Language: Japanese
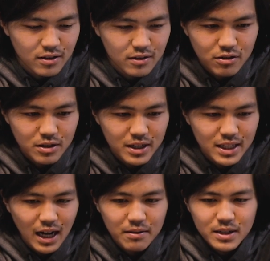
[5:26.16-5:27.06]
ん送りまし
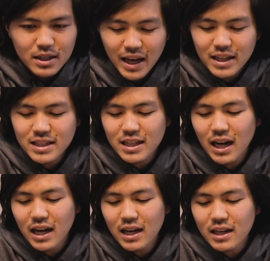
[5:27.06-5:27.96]
た。返事
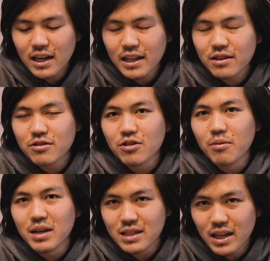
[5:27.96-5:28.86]
が返ってくるの
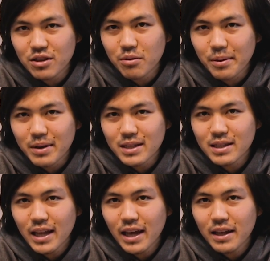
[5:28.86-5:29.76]
を待ちたいと思いま
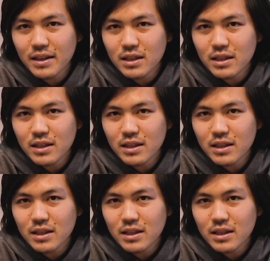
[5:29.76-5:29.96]
す。で、